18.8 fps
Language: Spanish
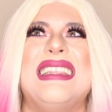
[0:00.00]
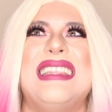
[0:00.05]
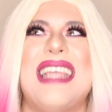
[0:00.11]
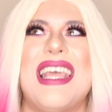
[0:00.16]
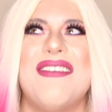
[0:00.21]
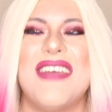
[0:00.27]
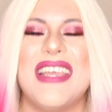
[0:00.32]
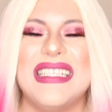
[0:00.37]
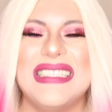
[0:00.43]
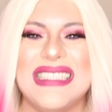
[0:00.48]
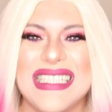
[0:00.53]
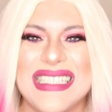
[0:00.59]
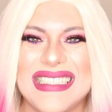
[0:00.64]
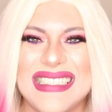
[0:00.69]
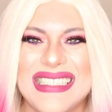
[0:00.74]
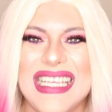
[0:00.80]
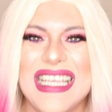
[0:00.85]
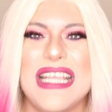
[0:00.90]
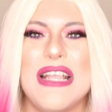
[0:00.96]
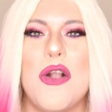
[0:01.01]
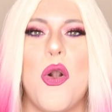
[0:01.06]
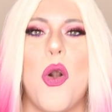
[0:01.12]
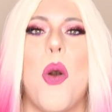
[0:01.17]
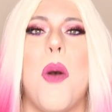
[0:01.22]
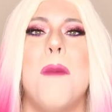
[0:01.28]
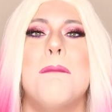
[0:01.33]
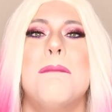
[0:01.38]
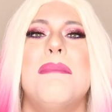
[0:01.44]
de
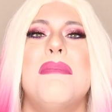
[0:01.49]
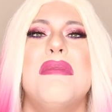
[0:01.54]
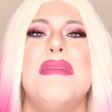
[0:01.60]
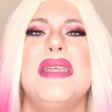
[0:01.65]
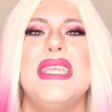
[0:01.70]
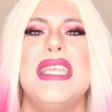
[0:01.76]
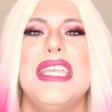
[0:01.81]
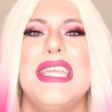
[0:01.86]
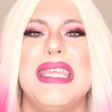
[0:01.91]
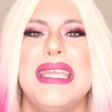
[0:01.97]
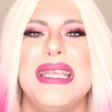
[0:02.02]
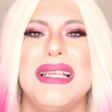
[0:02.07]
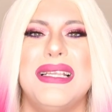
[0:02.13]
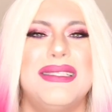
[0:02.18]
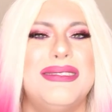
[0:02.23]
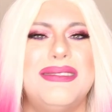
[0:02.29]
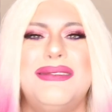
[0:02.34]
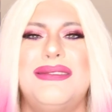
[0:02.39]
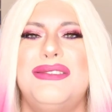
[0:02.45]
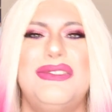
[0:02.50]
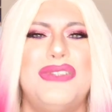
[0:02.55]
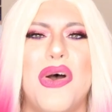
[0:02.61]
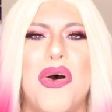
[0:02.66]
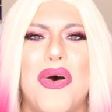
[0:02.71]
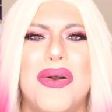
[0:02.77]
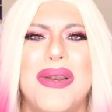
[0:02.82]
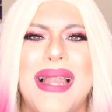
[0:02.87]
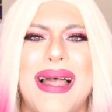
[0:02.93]
25 mil
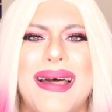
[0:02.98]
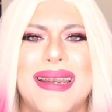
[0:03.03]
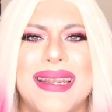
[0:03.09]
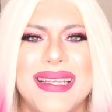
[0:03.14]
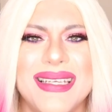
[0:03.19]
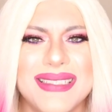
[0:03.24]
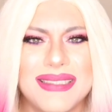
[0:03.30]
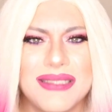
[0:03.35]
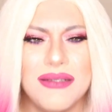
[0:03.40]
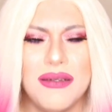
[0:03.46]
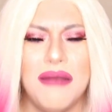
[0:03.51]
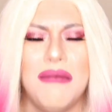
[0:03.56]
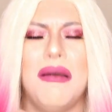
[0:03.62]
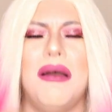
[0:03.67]
dólares.